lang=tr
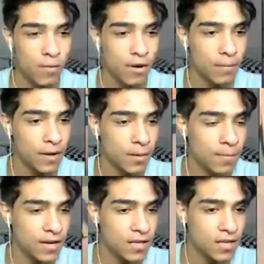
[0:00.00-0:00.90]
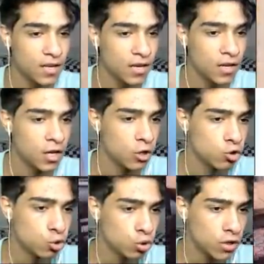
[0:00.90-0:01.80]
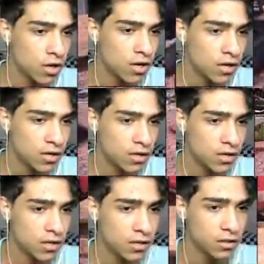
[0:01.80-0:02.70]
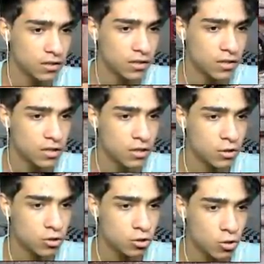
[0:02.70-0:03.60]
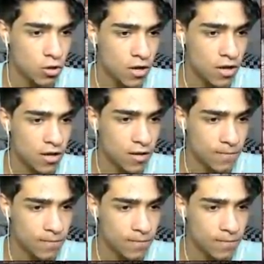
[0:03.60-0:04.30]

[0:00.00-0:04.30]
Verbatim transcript: bakın. Bakın beni iyi dinleyin. Şuradan şöyle